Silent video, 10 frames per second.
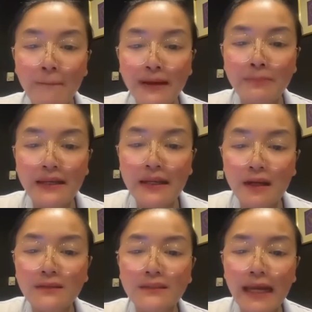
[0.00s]
ทำไปปี
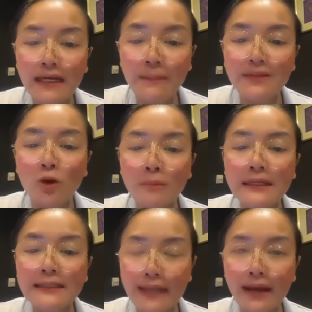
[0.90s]
นึงเจ๊งทำไป
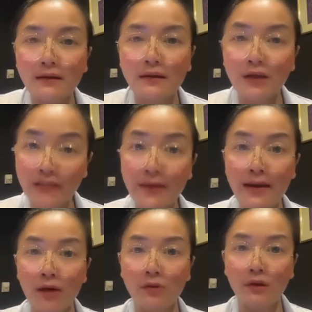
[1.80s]
2ปีเจ๊งเข้าใจห
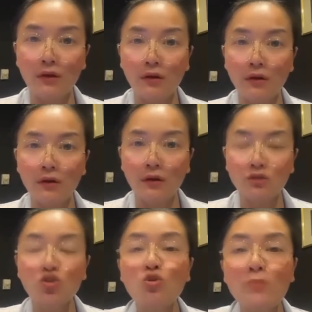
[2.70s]
รือเปล่า
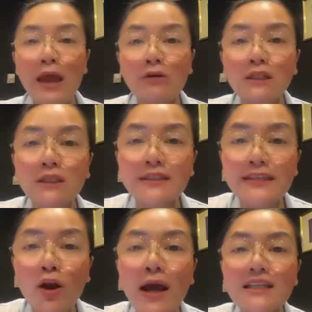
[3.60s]
สรุปแล้วก็คือ
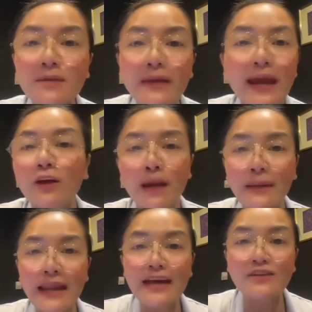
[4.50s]
450แกก็
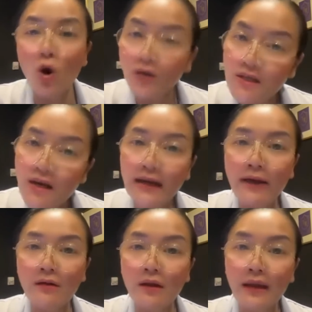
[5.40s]
ทำไม่ได้2เรื่อง
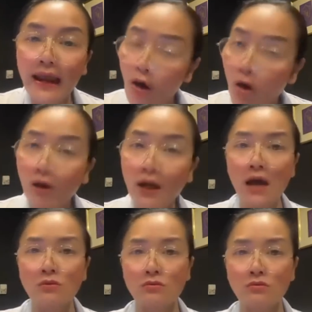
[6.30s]
แล้วแกหลอก
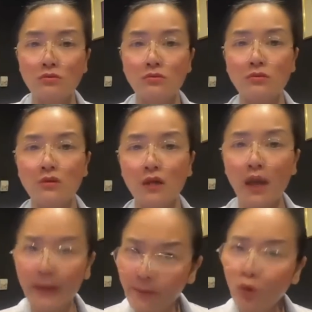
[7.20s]
เขา
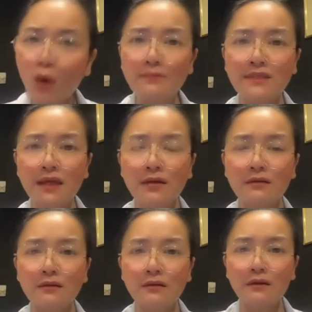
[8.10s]
แกไม่ได้พูดความจริง
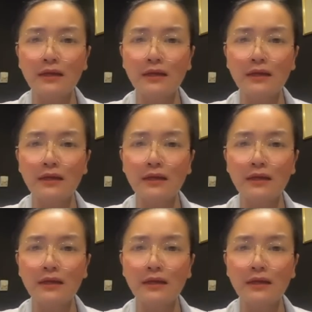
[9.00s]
